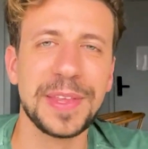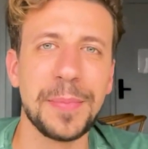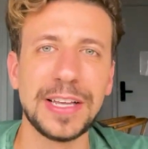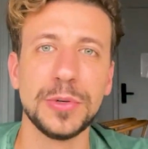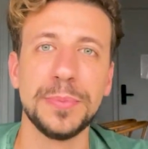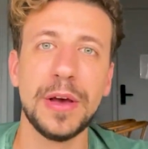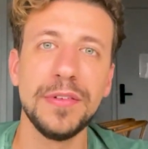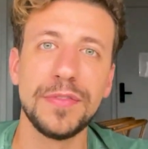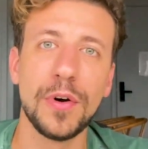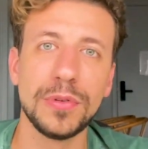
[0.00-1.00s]
Mas o
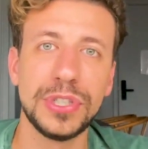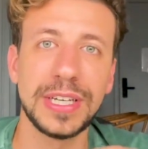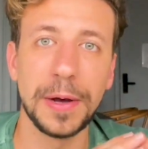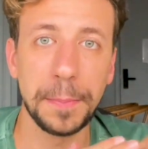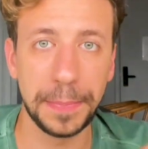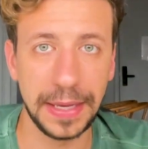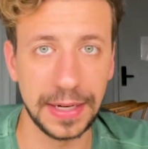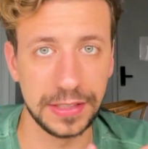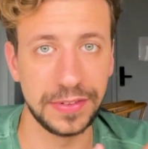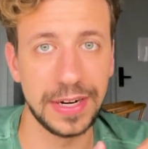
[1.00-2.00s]
meu voo de
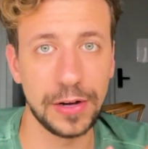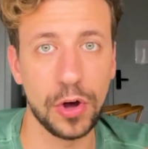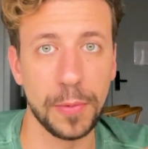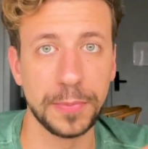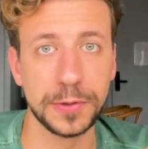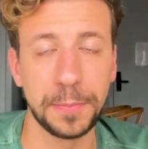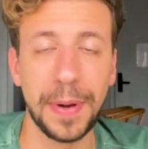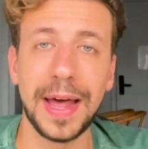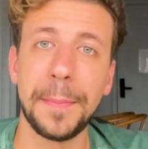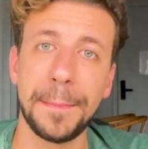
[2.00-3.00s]
Campinas, Viracopos,
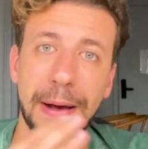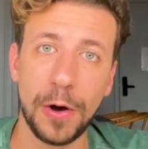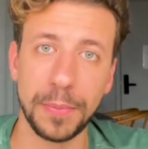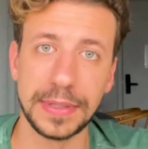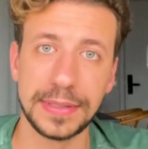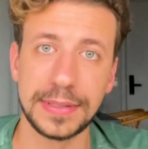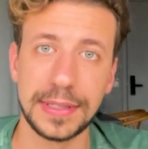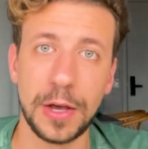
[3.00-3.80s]
para Palmas,